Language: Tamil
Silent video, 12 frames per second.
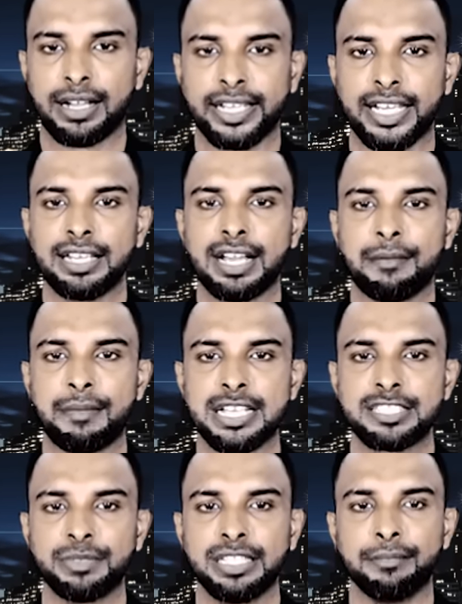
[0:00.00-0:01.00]
ஆனால்
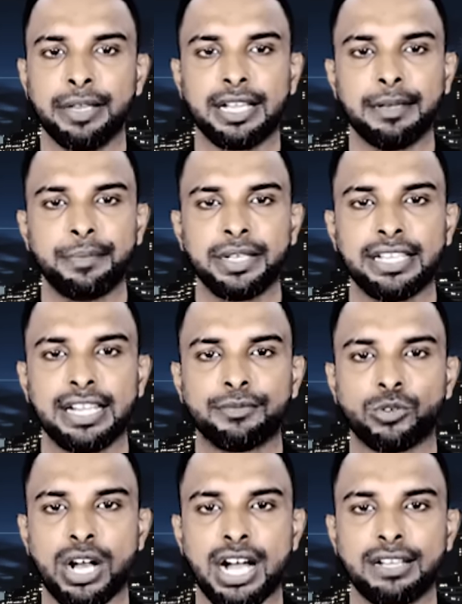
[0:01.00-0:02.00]
ஹமாஸ் மீது மிகப்பெரிய
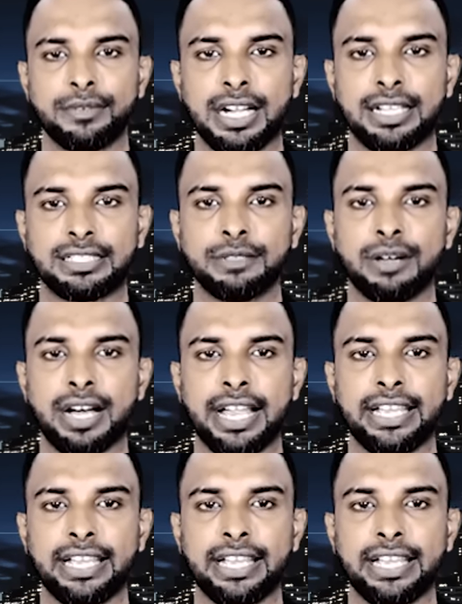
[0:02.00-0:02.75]
அளவு ராணுவ அழுத்தம்